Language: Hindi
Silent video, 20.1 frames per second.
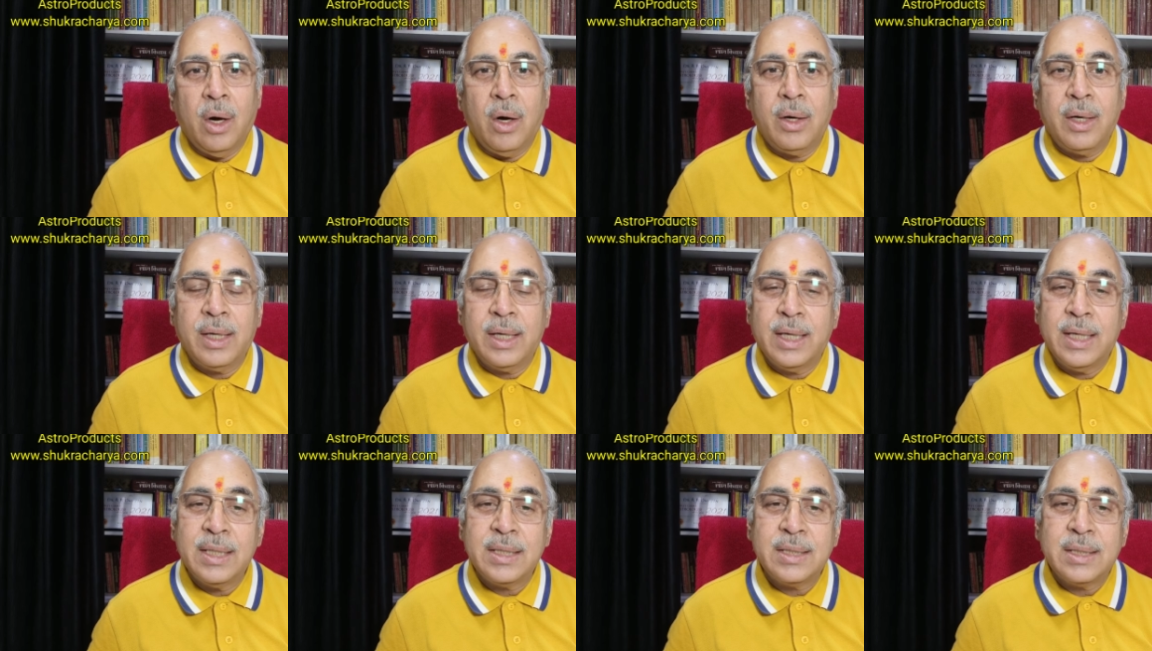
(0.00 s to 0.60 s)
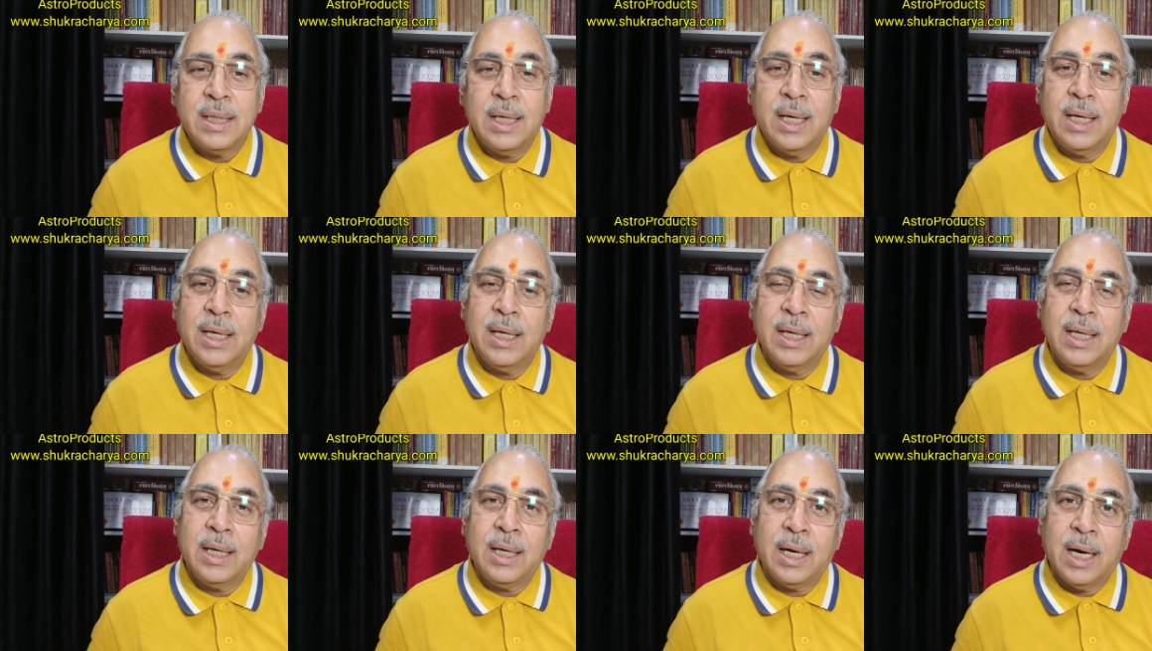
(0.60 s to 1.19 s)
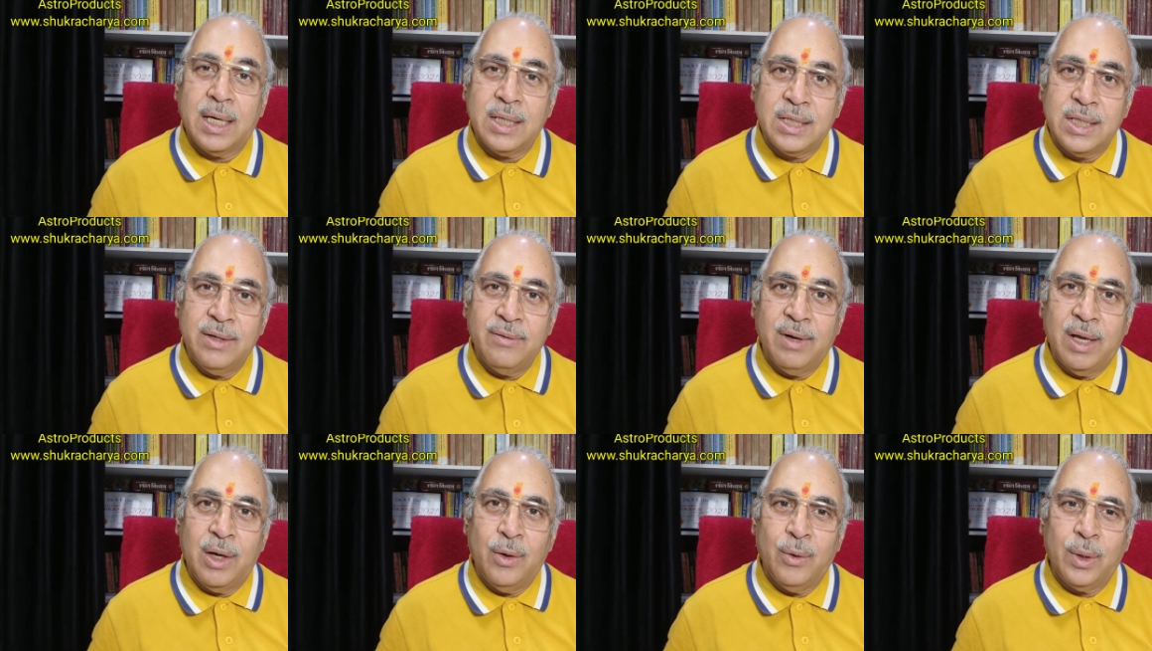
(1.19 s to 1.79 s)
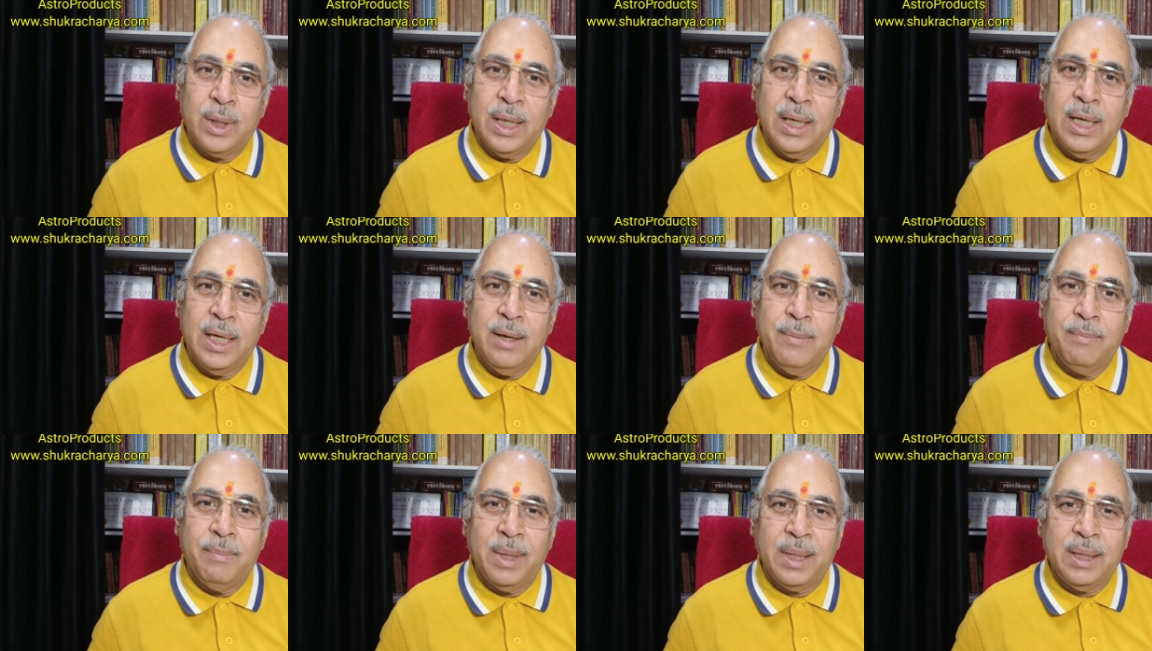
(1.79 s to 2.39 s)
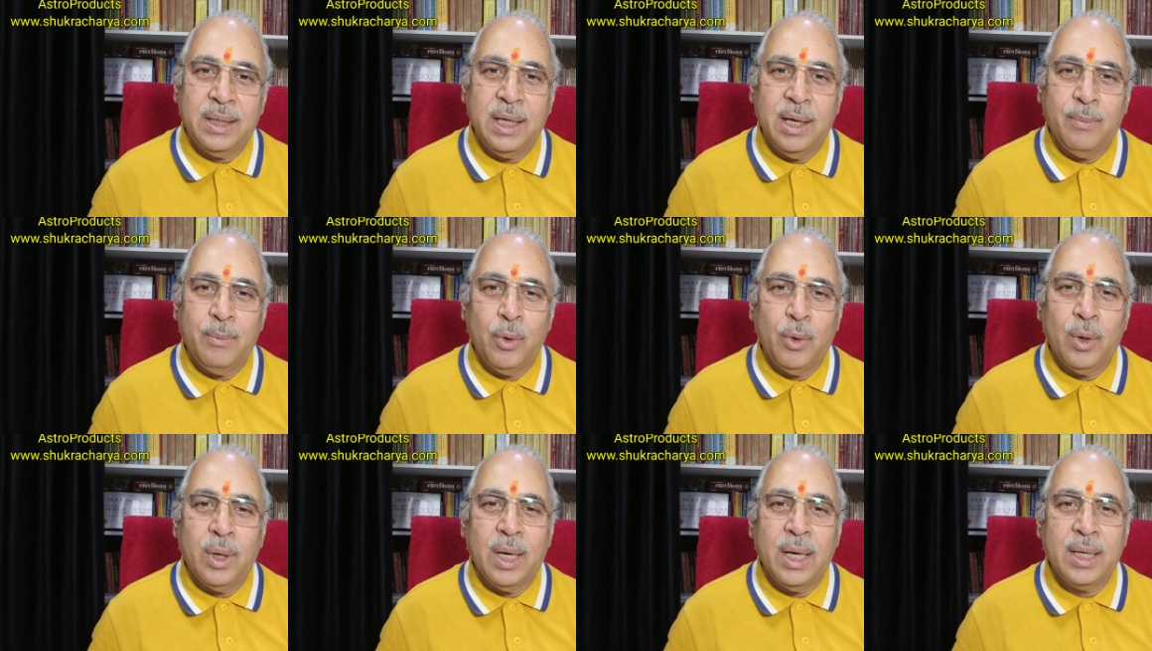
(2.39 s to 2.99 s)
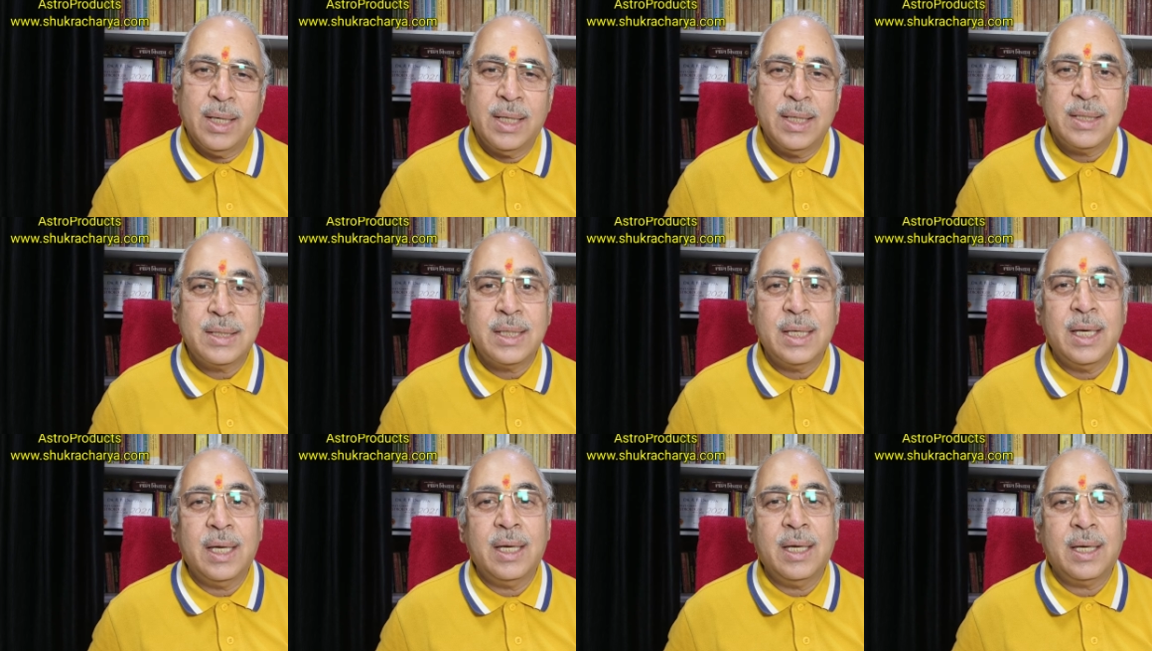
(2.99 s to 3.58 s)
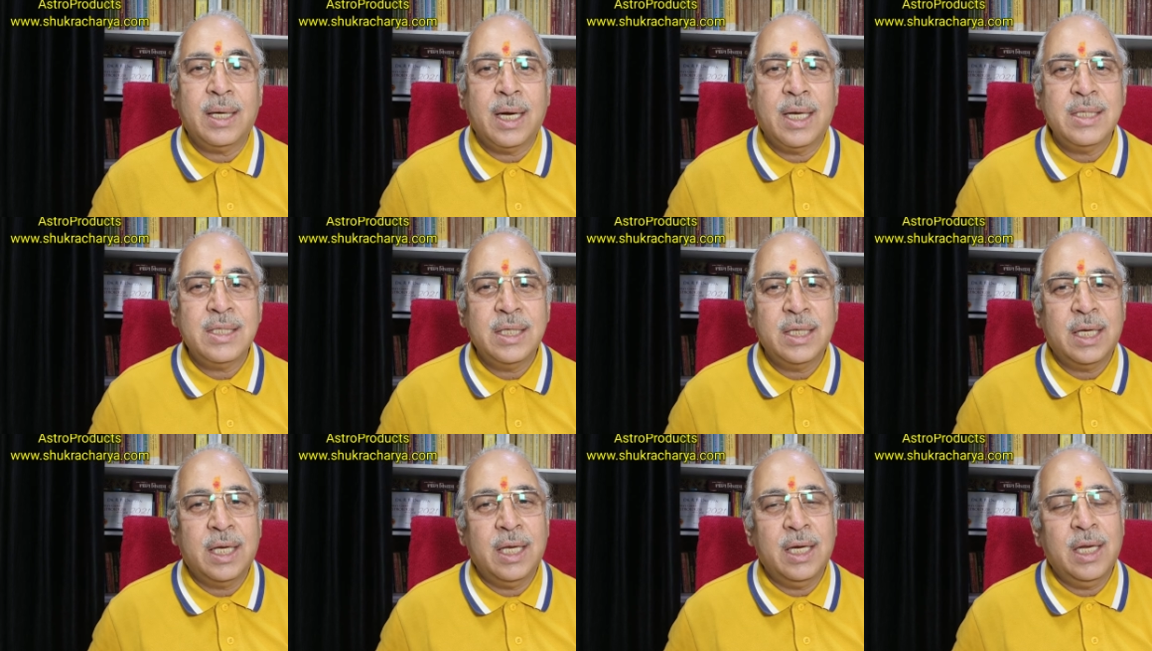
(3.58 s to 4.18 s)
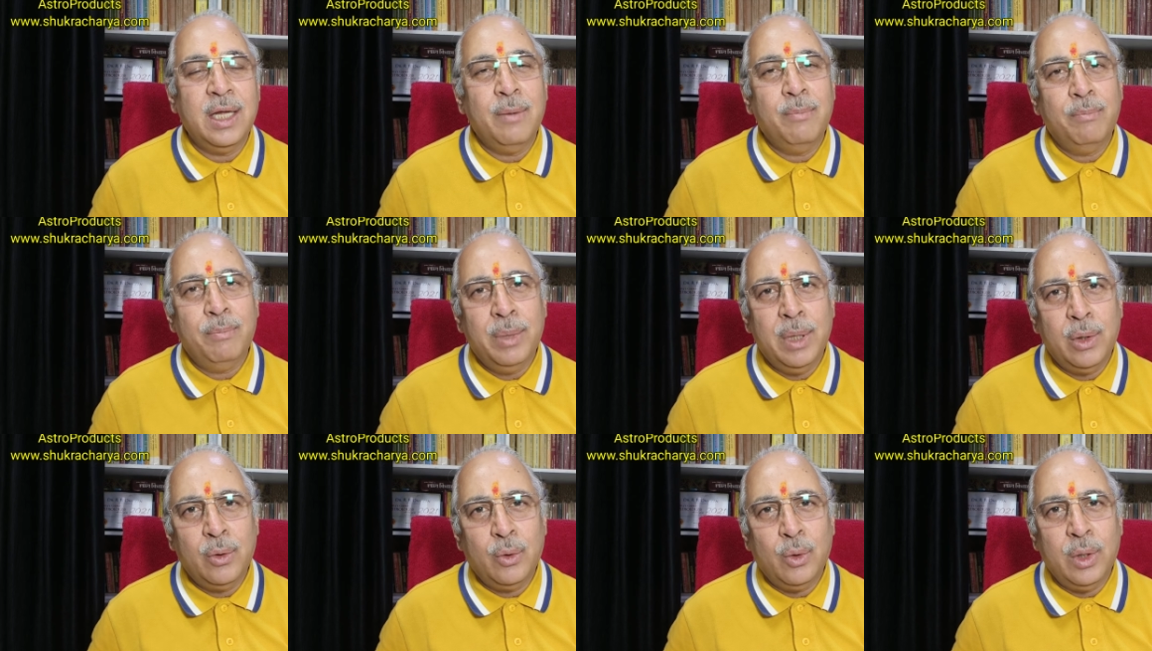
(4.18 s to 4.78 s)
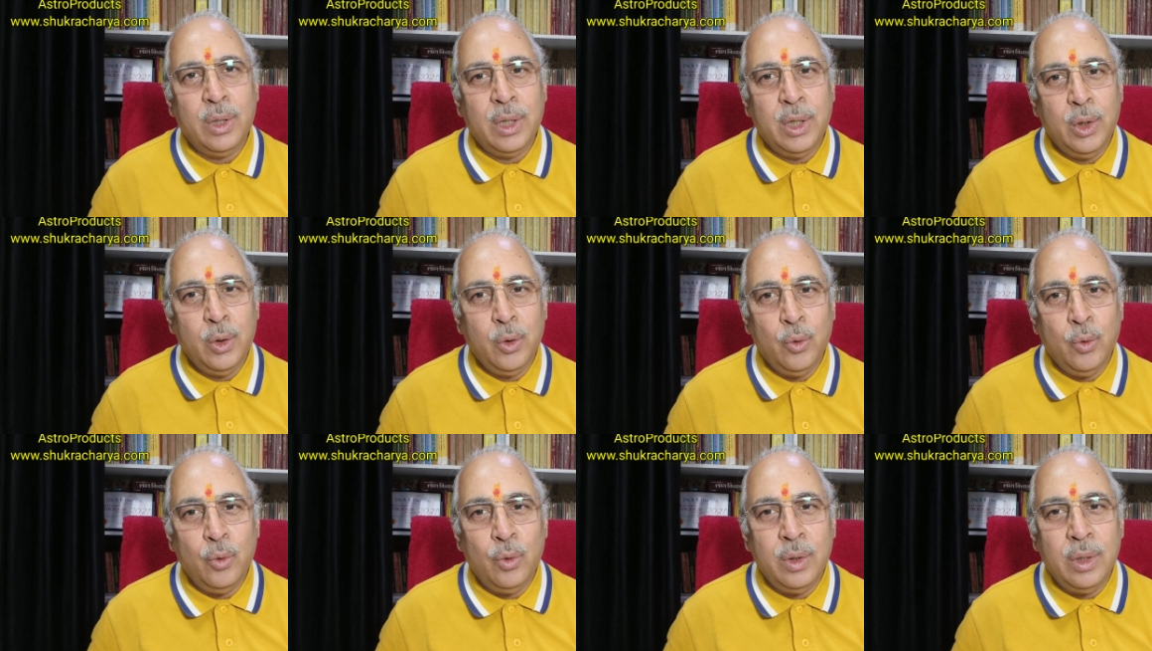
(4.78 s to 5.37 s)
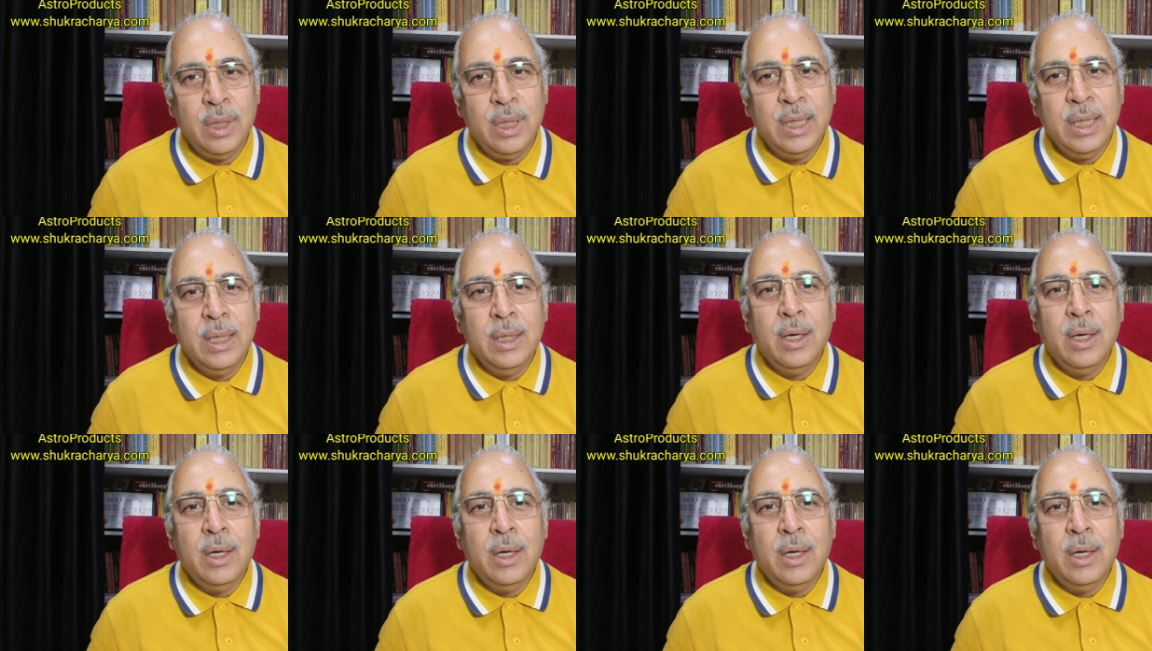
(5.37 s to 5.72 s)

और किस लगन राशि वालों के लिए मध्यम होगा किस लगन राशि के लिए बिल्कुल न्यून